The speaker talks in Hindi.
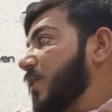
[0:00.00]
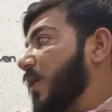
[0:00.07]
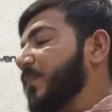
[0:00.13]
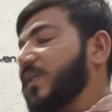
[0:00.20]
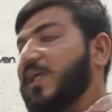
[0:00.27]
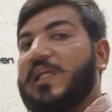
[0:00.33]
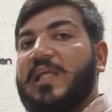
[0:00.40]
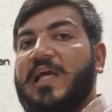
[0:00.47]

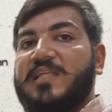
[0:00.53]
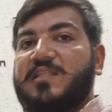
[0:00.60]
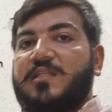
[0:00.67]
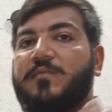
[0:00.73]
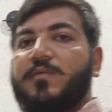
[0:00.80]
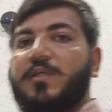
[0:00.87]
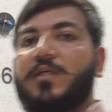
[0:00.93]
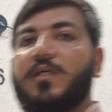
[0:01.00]
चाबी के लिहाज
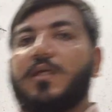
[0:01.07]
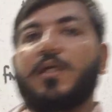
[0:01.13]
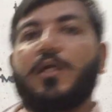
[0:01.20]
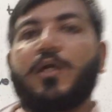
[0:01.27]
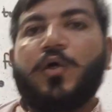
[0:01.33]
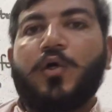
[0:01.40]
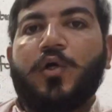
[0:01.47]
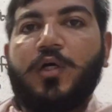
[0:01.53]
से भी
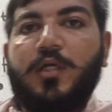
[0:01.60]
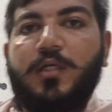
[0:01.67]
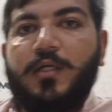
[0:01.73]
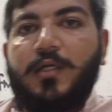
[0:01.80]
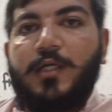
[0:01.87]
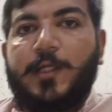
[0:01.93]
और